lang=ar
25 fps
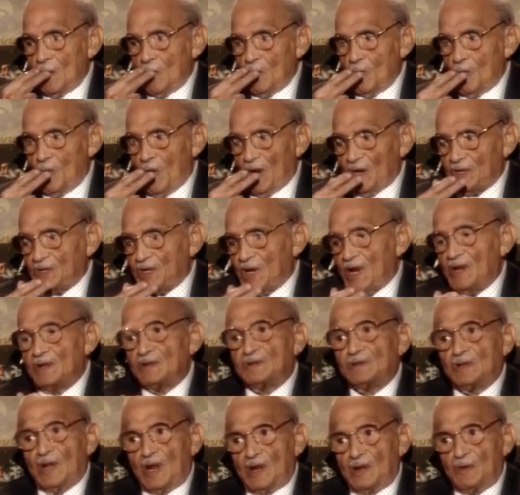وواحد
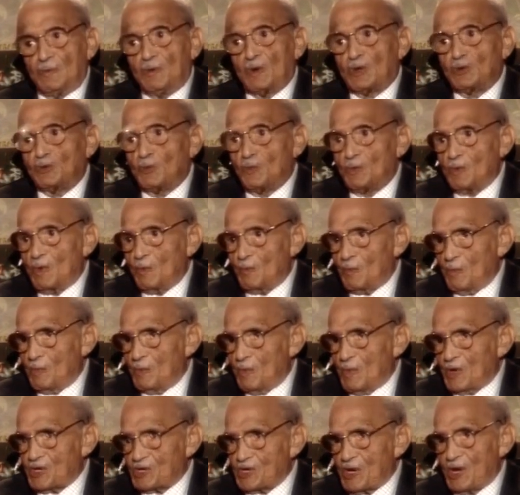تالت برضه من
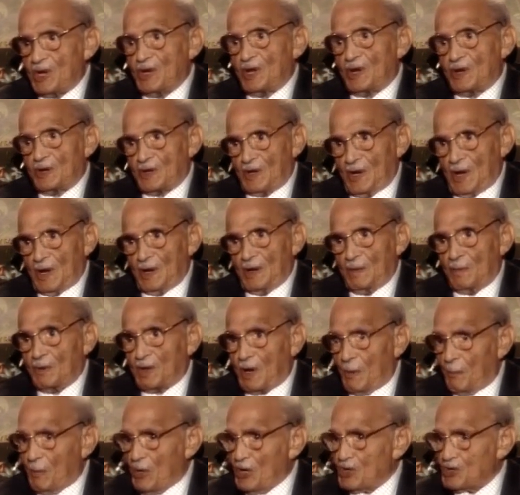المشاهير يعني
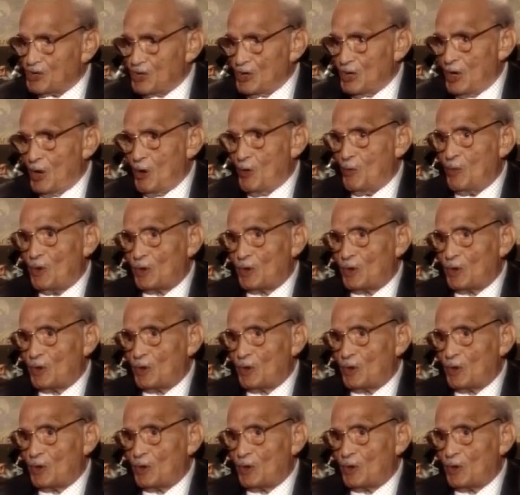كان آه. الشناوي